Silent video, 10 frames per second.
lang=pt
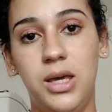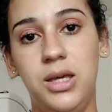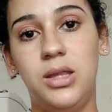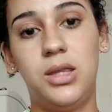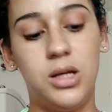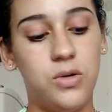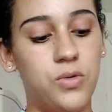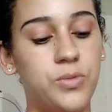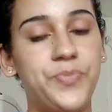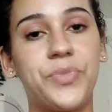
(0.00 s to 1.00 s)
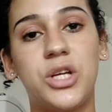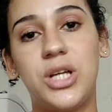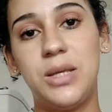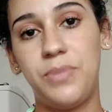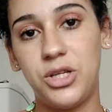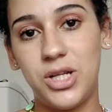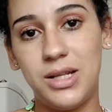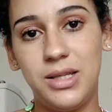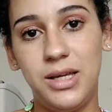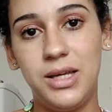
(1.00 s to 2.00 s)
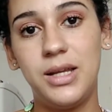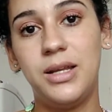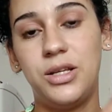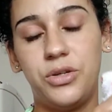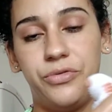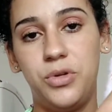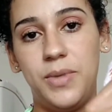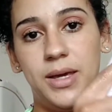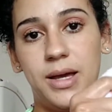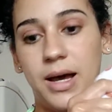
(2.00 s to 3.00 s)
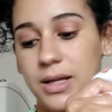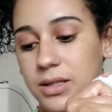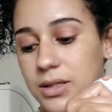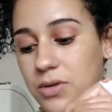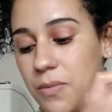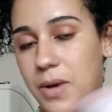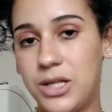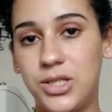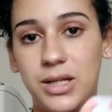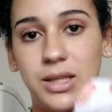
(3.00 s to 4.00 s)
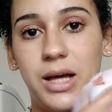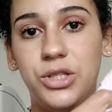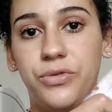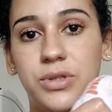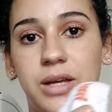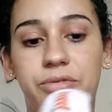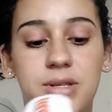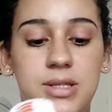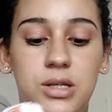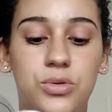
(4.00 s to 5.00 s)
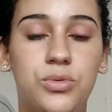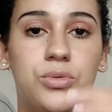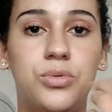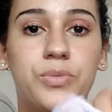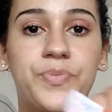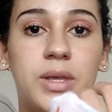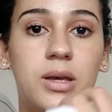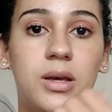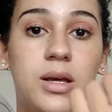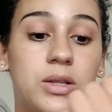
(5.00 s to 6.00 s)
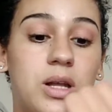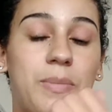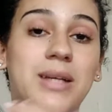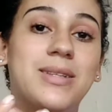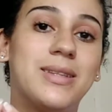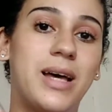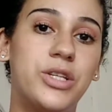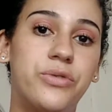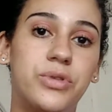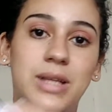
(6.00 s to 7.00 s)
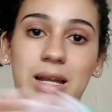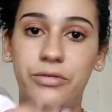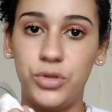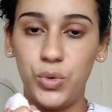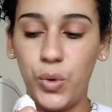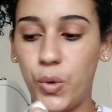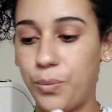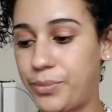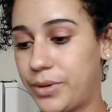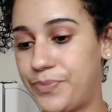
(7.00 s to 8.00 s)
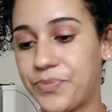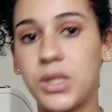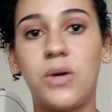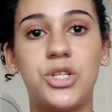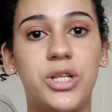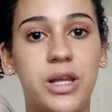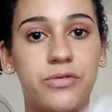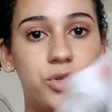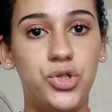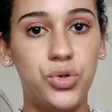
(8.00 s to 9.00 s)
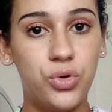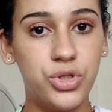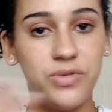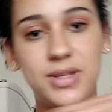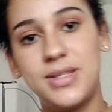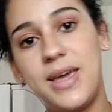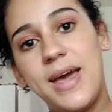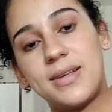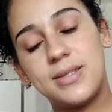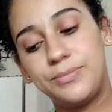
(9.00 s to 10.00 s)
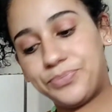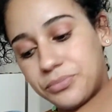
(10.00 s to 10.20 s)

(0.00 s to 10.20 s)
Então, já limpei a geladeira, né? Já fui no mercado, então na parte da tarde eu vou estar tá fazendo. Então na parte da tarde eu vou estar tá lavando roupa. Então as tarefas de hoje vai ser essa.